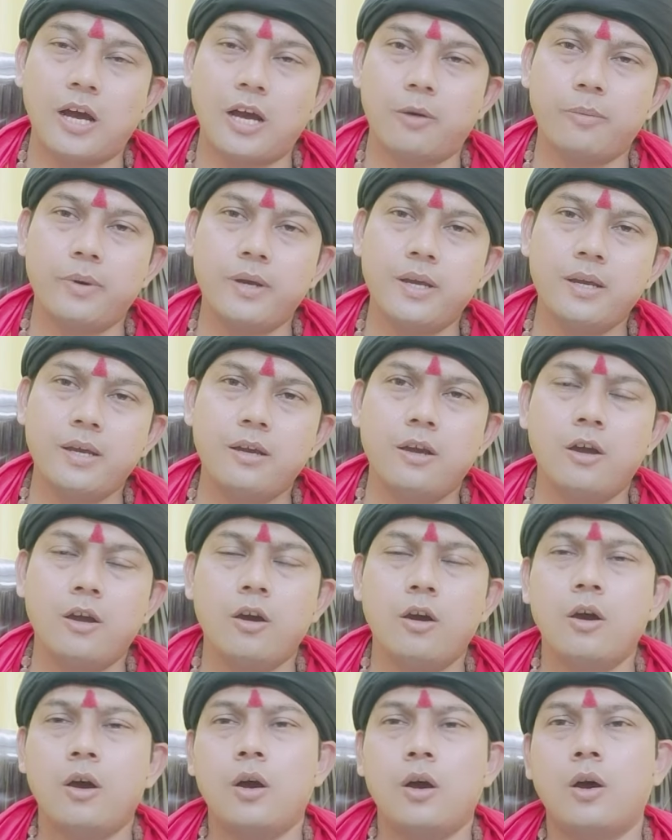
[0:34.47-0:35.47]
লাগবে
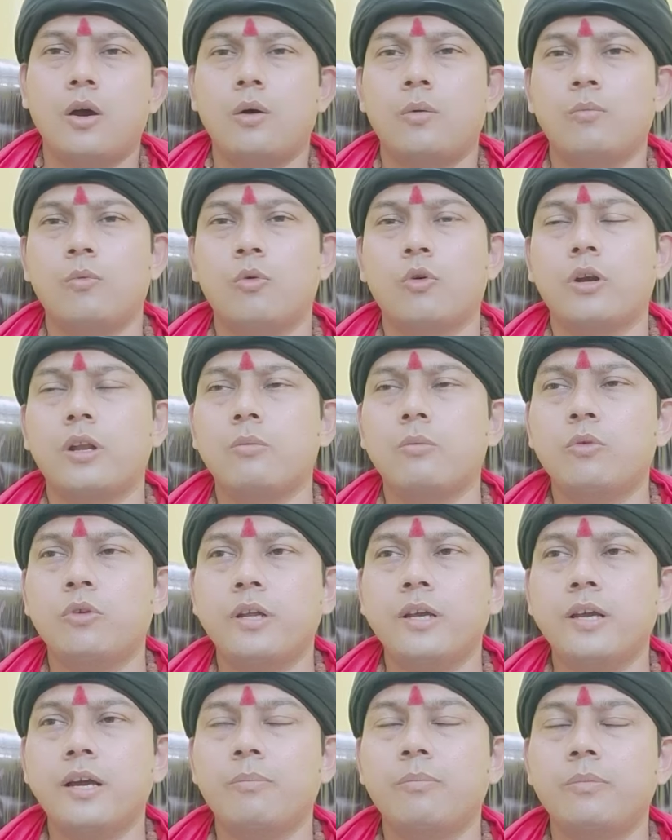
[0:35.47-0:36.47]

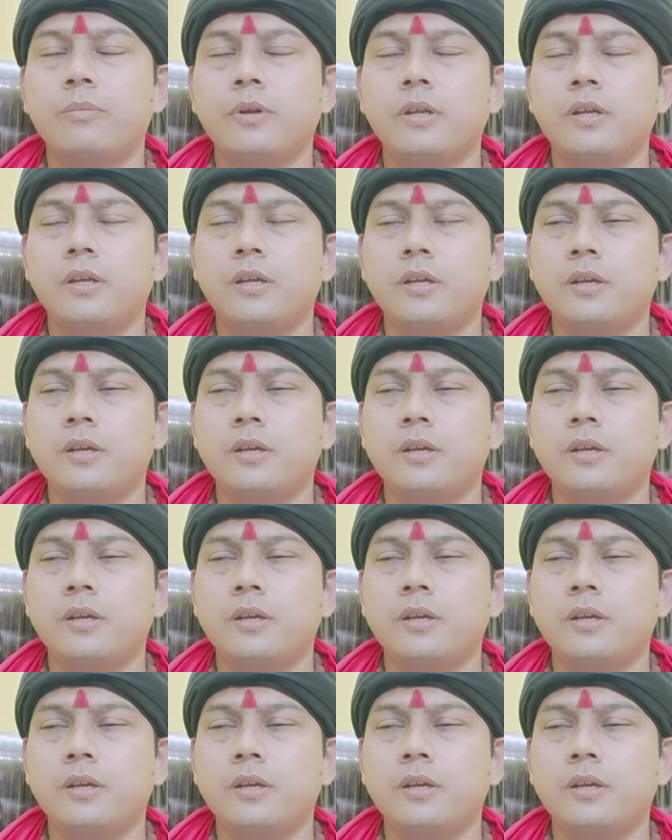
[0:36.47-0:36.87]
মোটামুটি আপনি